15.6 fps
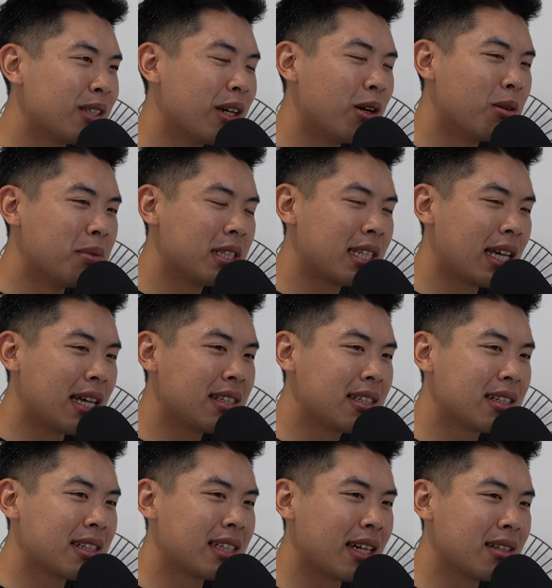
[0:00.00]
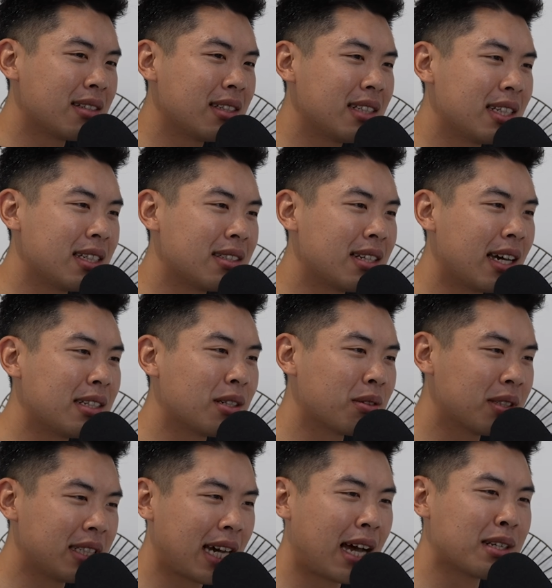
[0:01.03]
对我们三四个小时前才
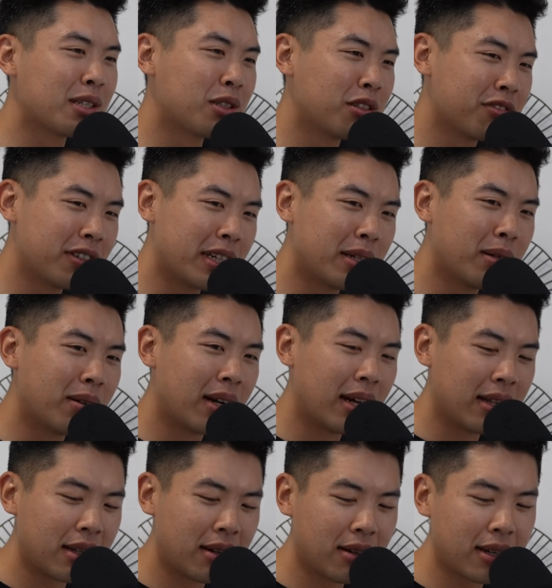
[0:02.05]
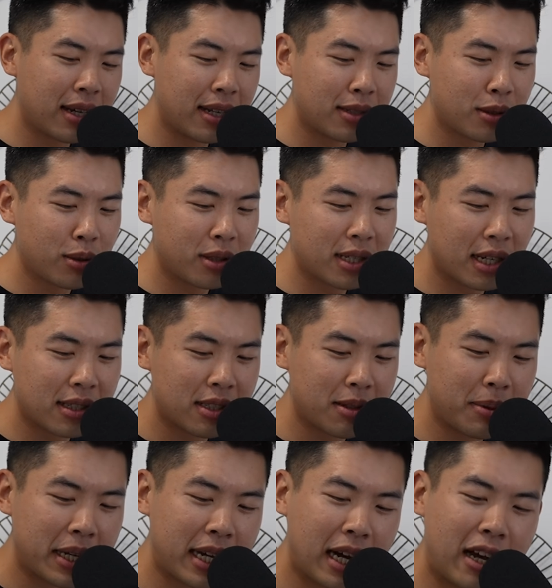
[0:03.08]
从加州飞过来，然后看桌上
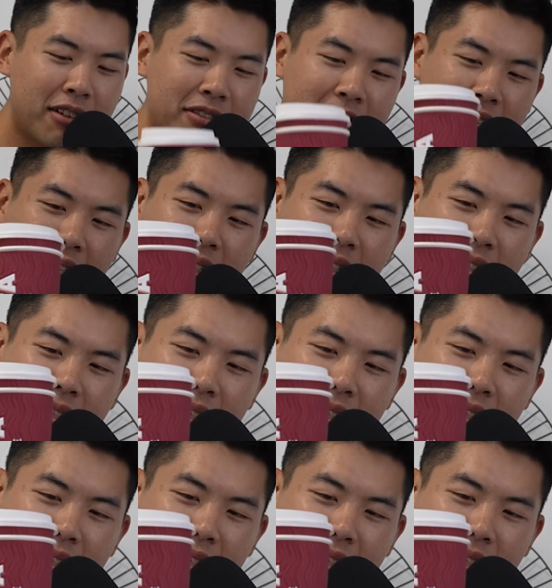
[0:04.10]
这杯咖啡